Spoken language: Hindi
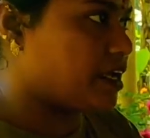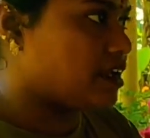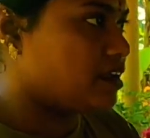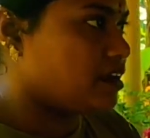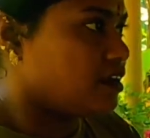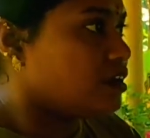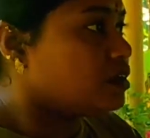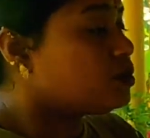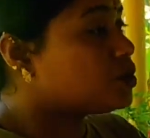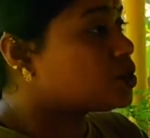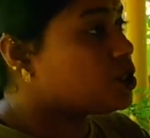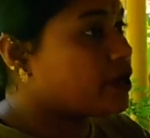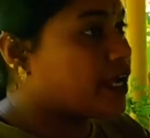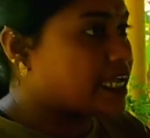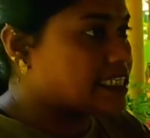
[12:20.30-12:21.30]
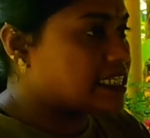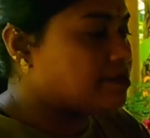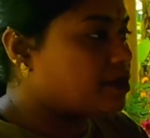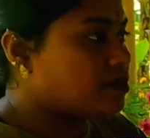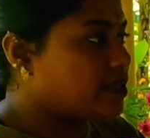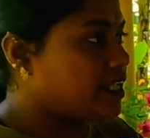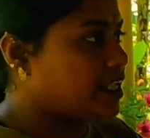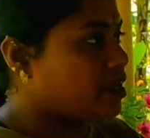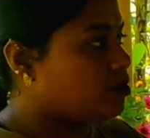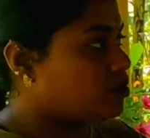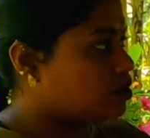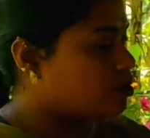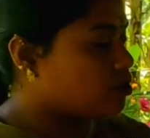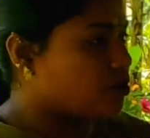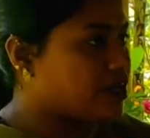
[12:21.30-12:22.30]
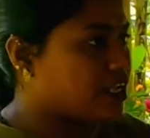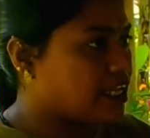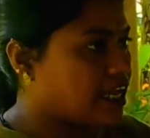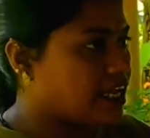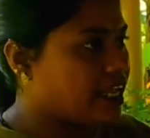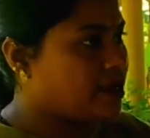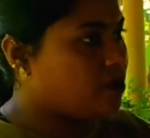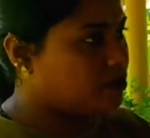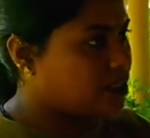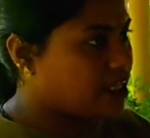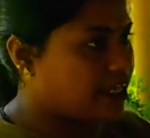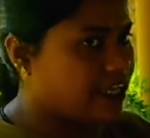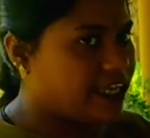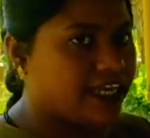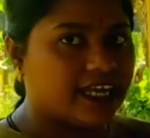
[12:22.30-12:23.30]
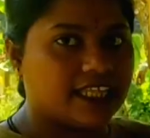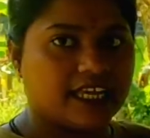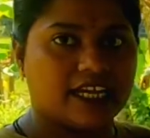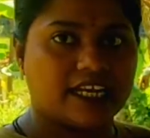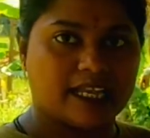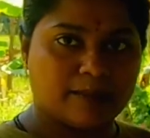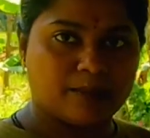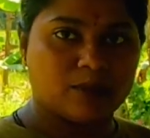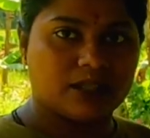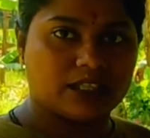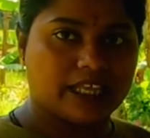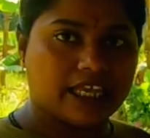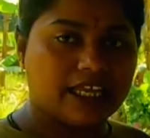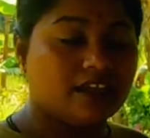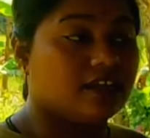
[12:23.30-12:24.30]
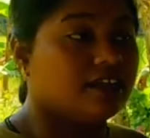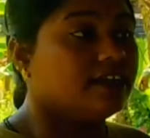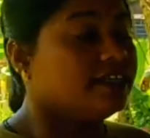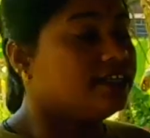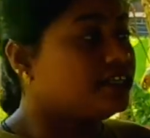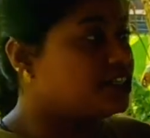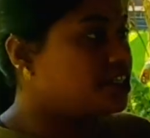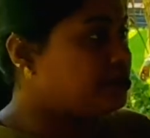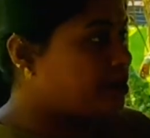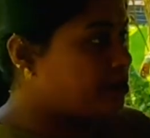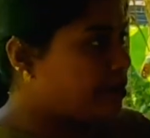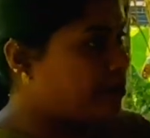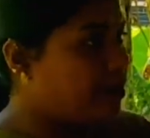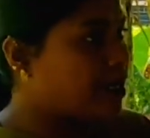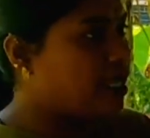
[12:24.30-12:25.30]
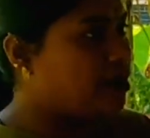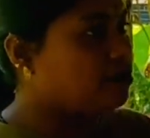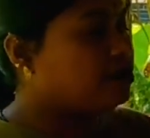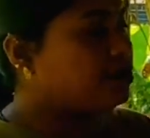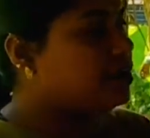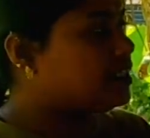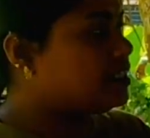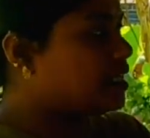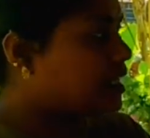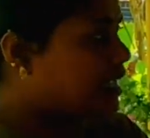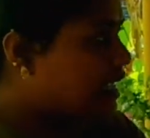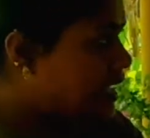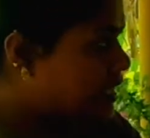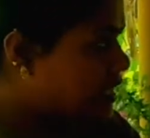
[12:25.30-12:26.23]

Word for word: है कुछ लोग ऐसे बोलते हैं कि कुत्तों को खिलाना है कुत्ता नहीं खाता करके बोलते हैं टिश्यू पेपर में डालो तो नीचे नहीं